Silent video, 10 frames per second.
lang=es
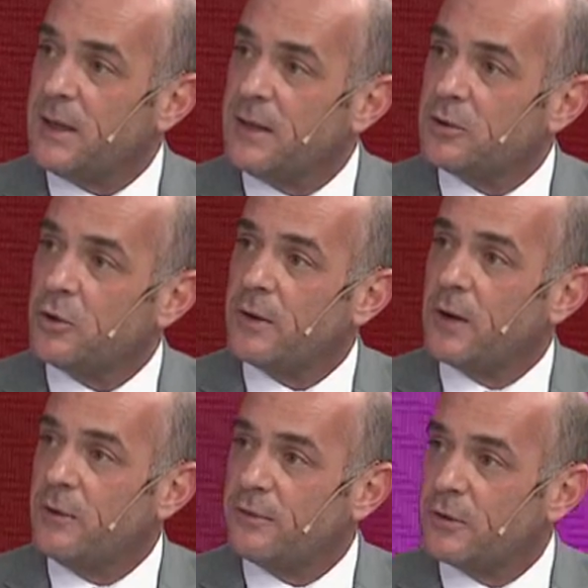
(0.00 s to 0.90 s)
es toda la
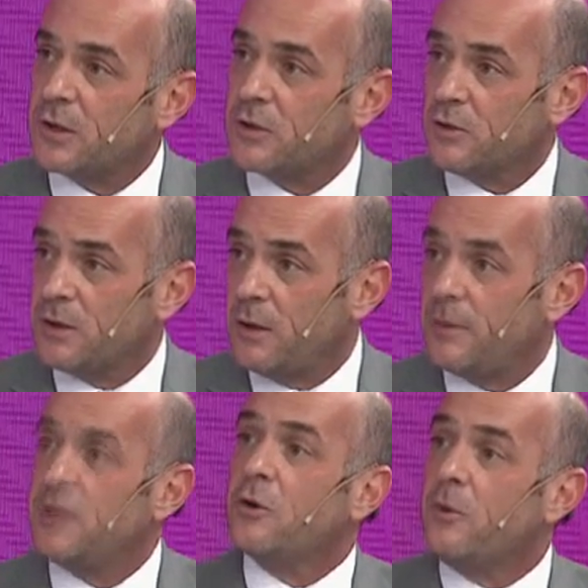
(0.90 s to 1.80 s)
confrontación de
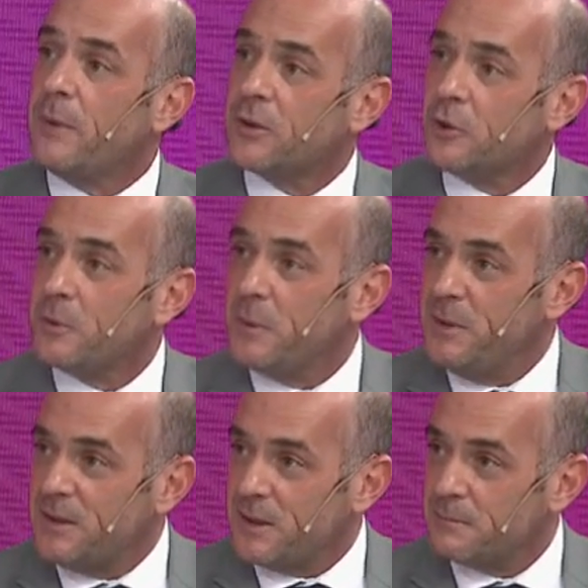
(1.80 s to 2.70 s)
Alberdi con Bartolomé
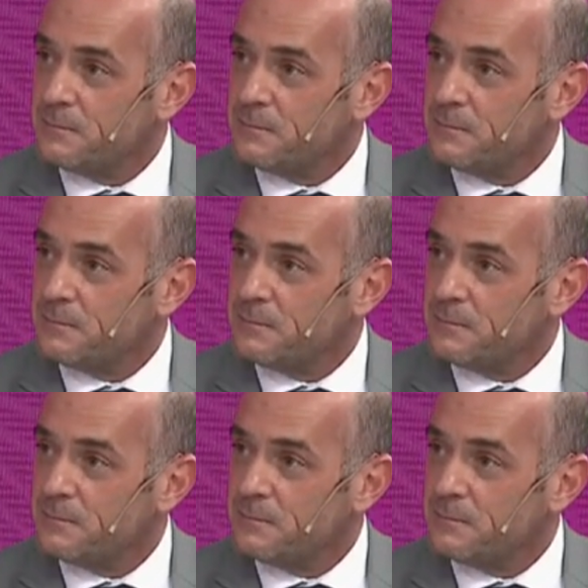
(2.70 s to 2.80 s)
Mitre